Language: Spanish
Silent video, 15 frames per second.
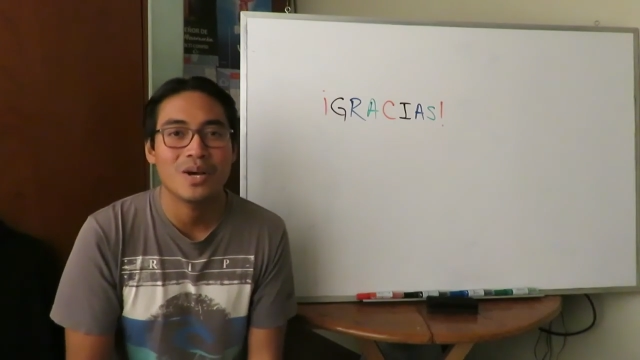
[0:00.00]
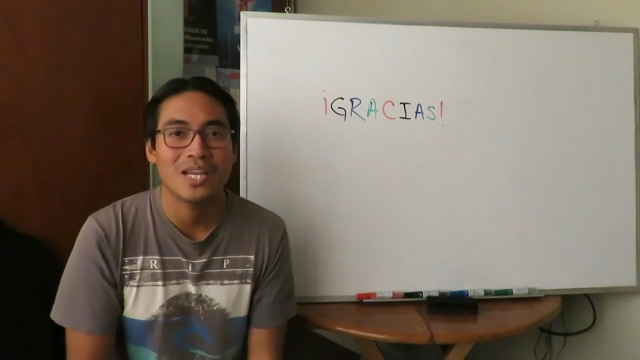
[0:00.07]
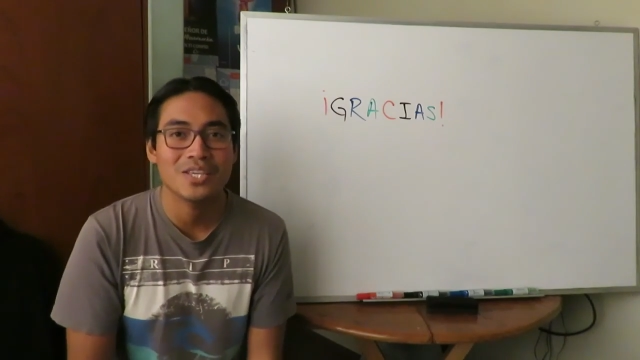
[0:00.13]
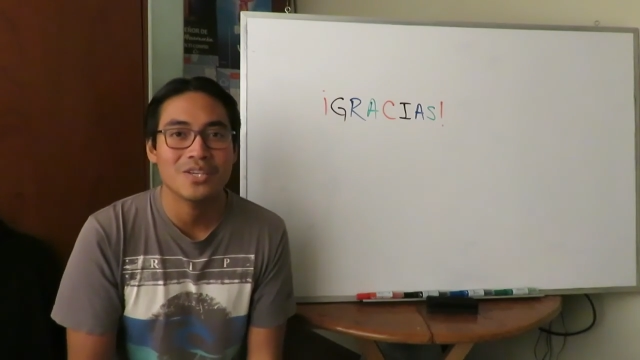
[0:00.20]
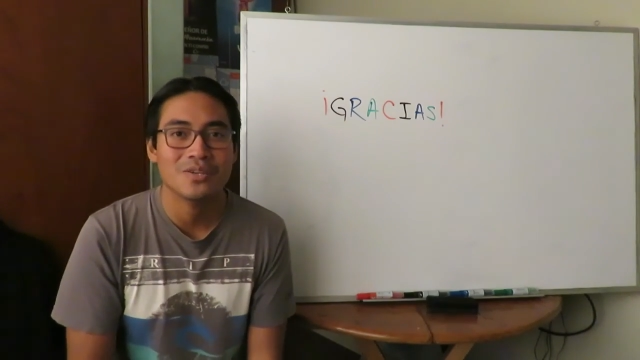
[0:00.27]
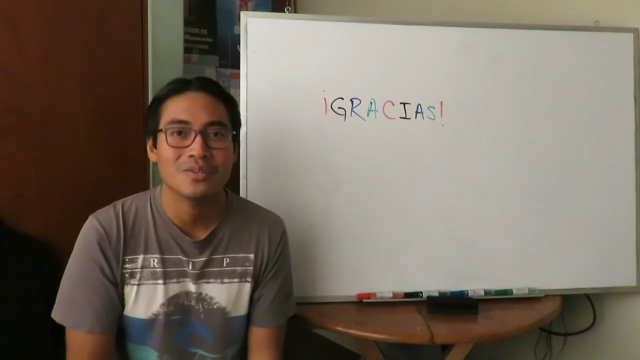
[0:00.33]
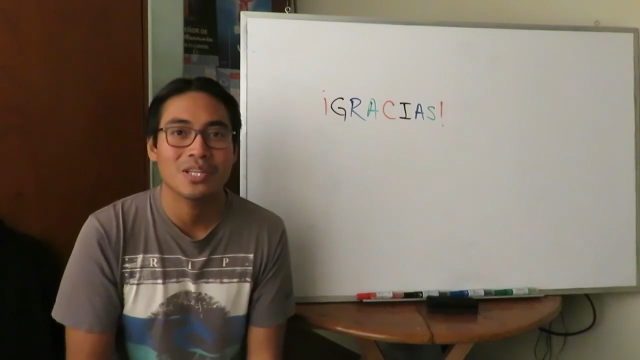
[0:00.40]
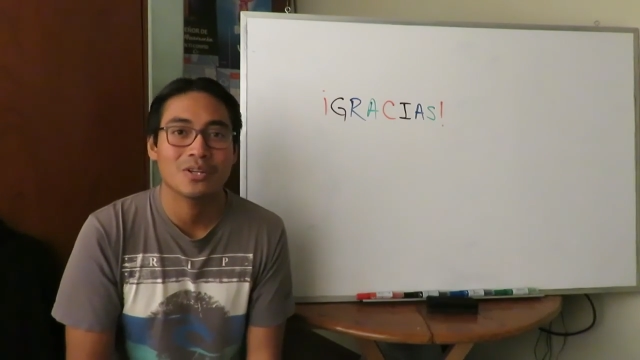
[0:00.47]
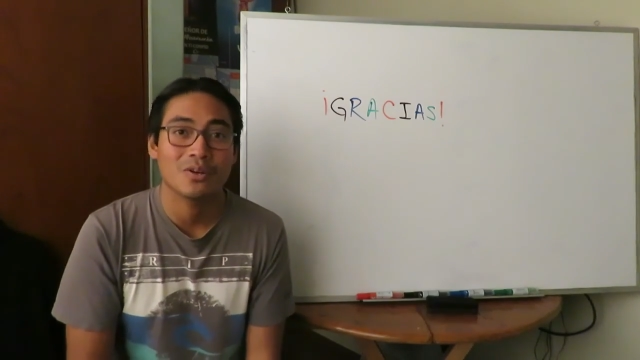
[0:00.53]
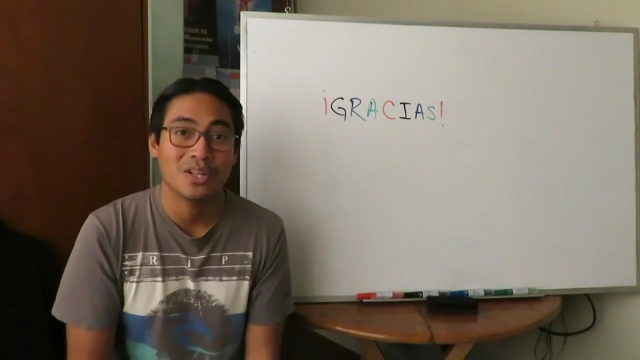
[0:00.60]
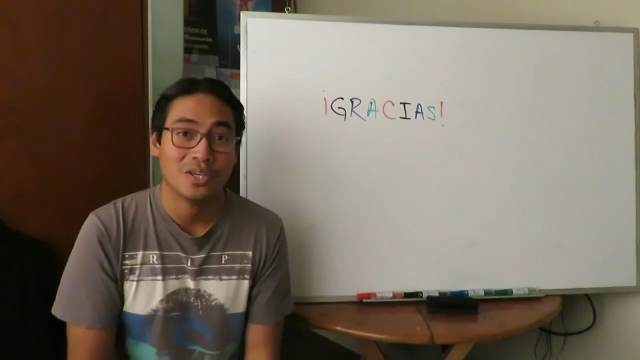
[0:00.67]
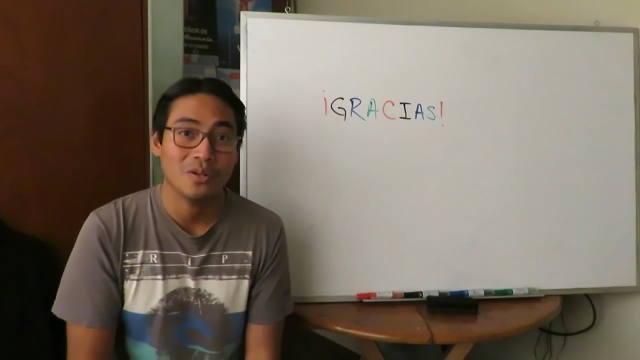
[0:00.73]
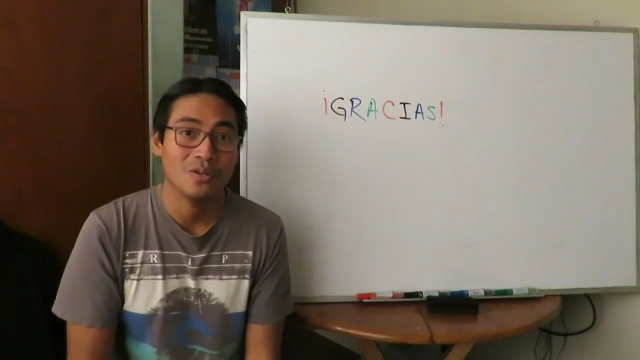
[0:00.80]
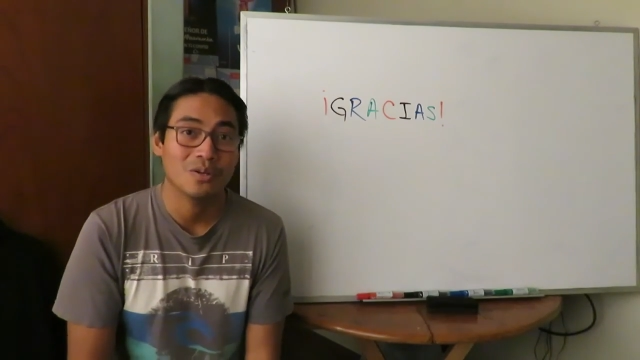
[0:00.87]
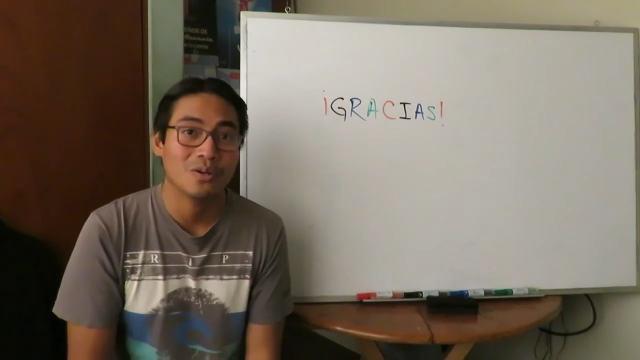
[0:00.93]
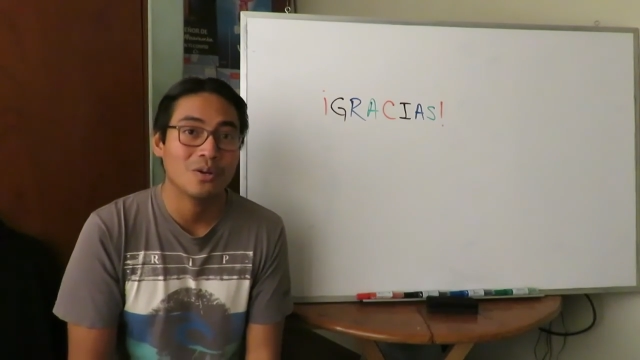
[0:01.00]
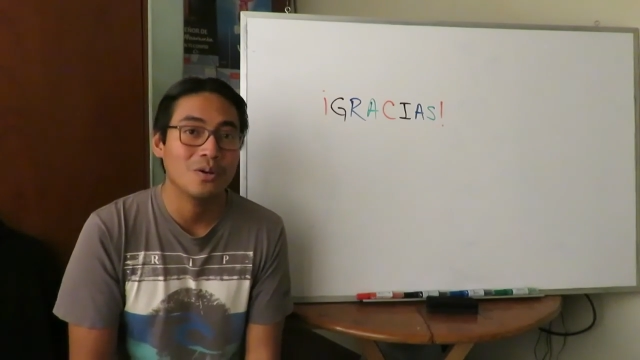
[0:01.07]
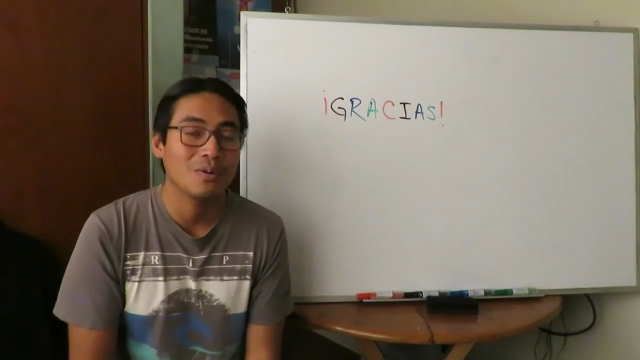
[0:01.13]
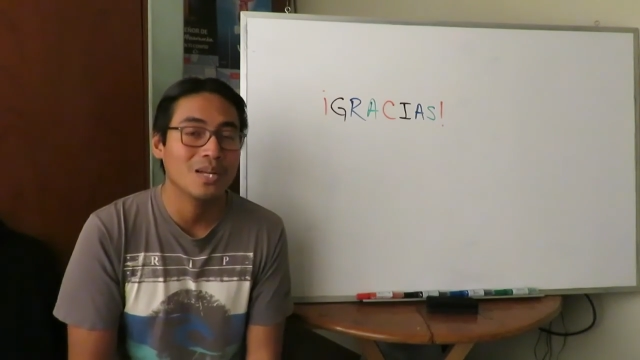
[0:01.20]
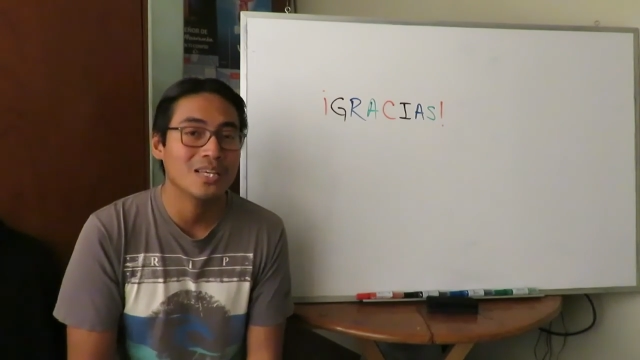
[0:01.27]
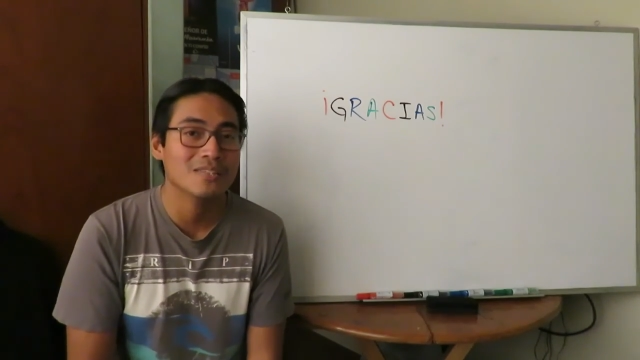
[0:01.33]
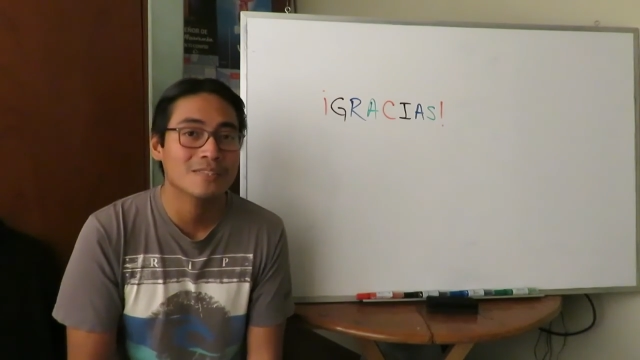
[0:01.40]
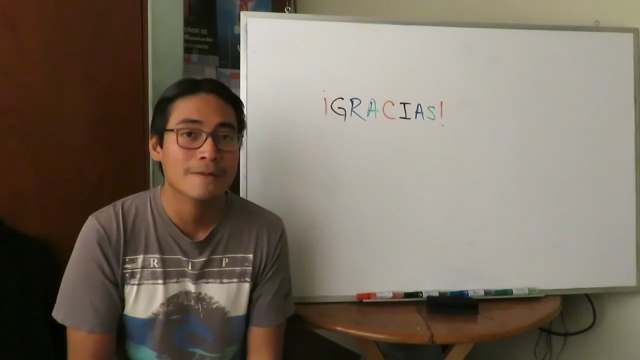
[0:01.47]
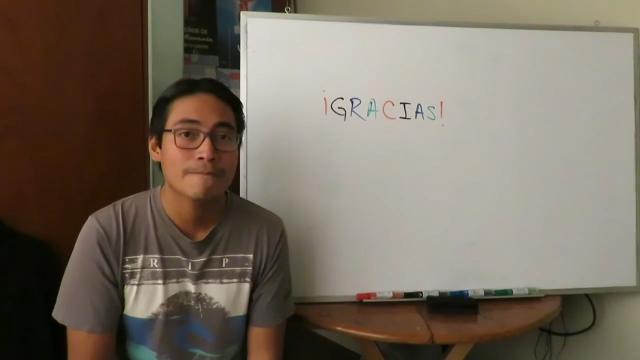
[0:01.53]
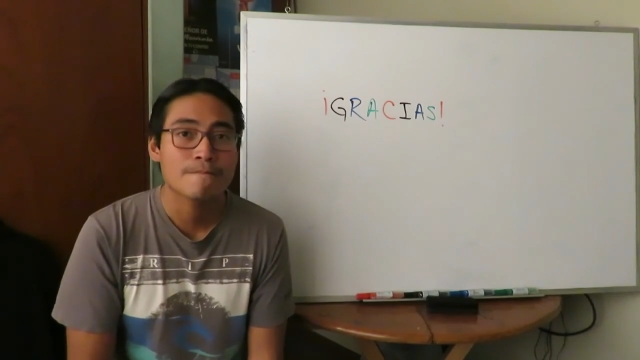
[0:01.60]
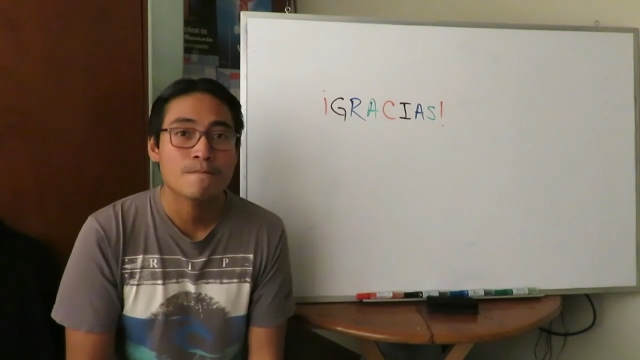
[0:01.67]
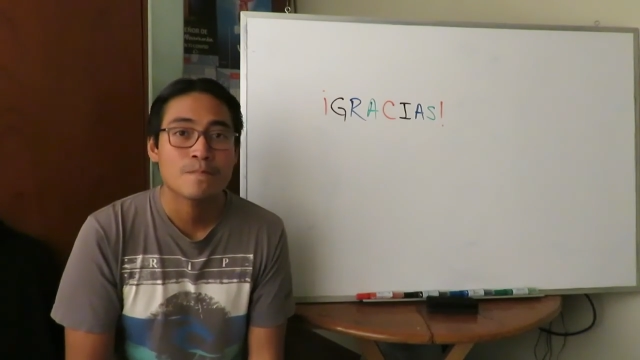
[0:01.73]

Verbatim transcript: año del Colegio Los Robles,